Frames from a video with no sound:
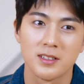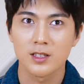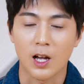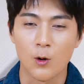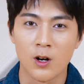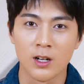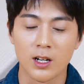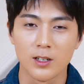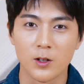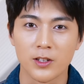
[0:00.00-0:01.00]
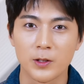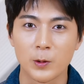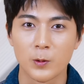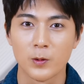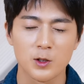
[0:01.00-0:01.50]
당황할 것
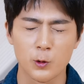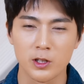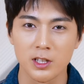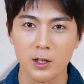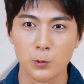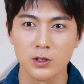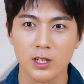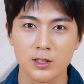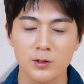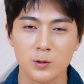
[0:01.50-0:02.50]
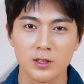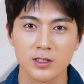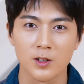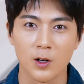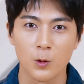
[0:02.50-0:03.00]
같아요. 그리고 이해 못 할 수도 있을
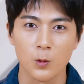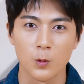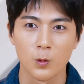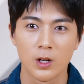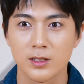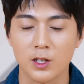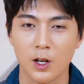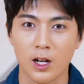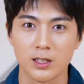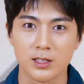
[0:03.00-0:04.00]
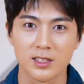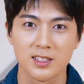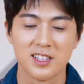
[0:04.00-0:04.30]
것 같고 제가 아직